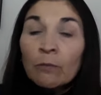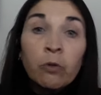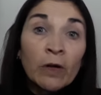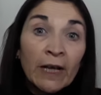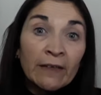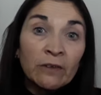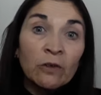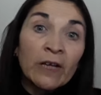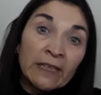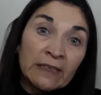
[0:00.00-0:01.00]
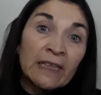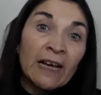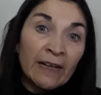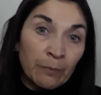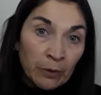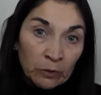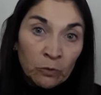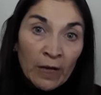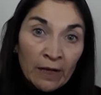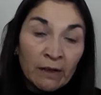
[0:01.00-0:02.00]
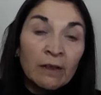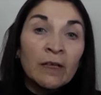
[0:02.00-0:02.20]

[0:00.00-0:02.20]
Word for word: buscando castigar a Portugal